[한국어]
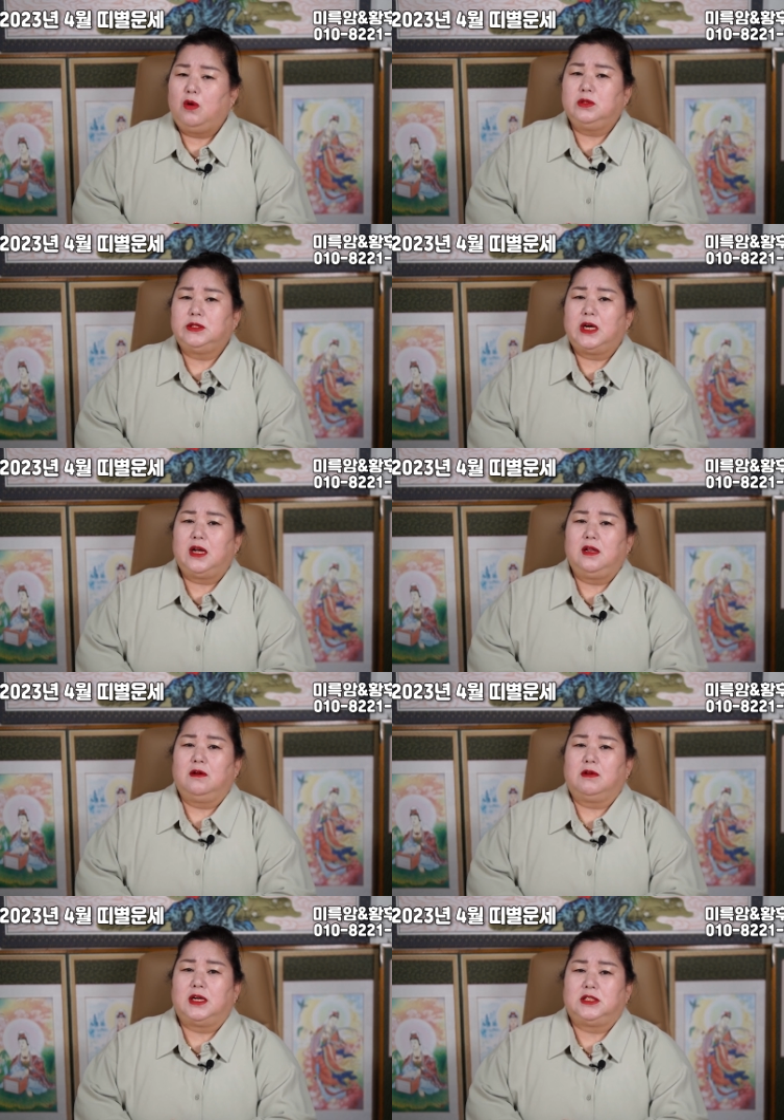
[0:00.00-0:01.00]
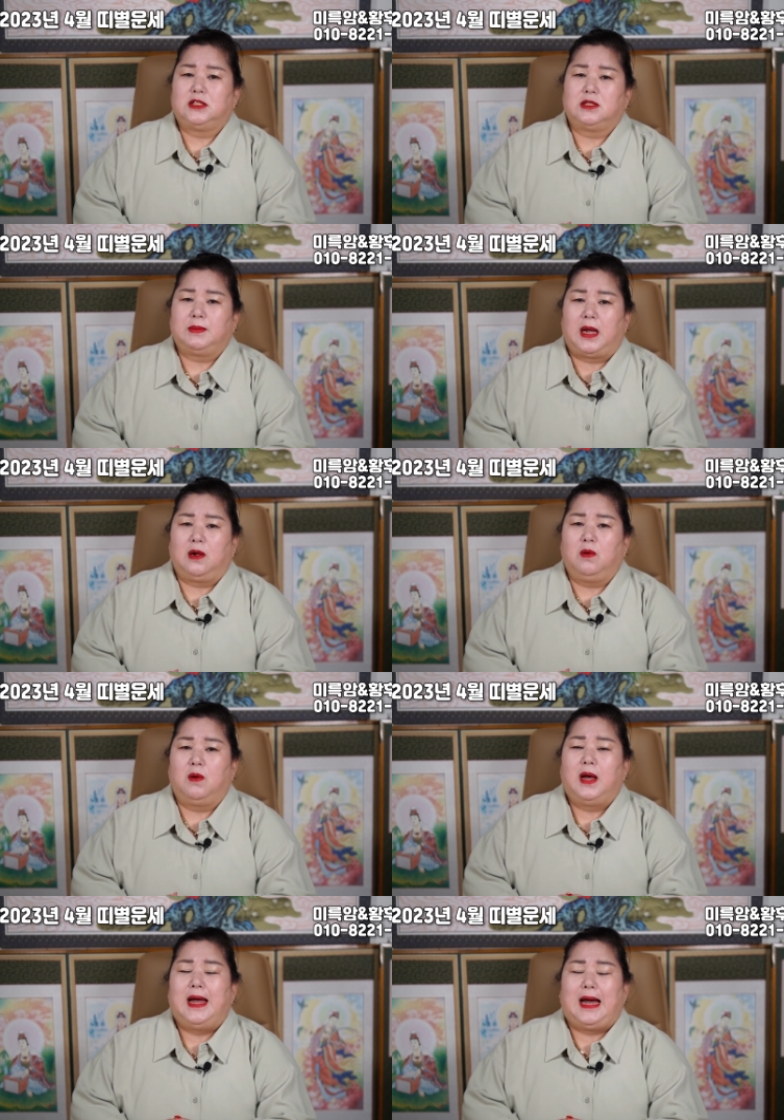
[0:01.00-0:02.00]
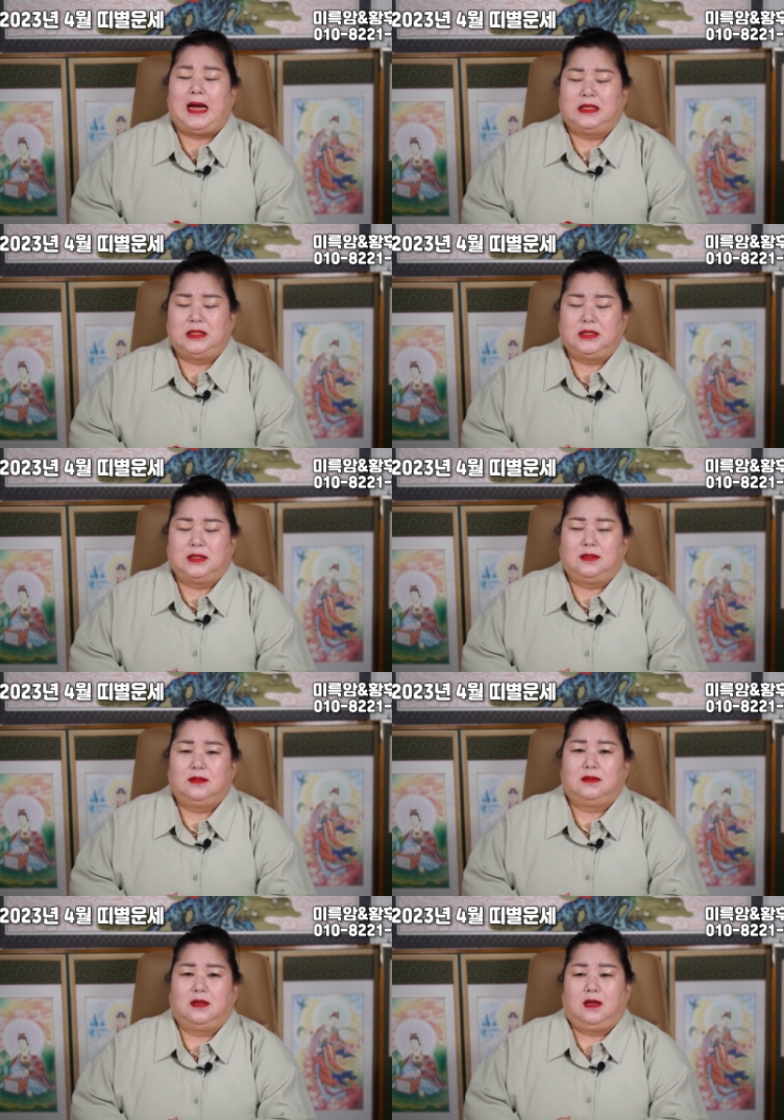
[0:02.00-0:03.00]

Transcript: 혼자 하려고 하시지 말고 아직은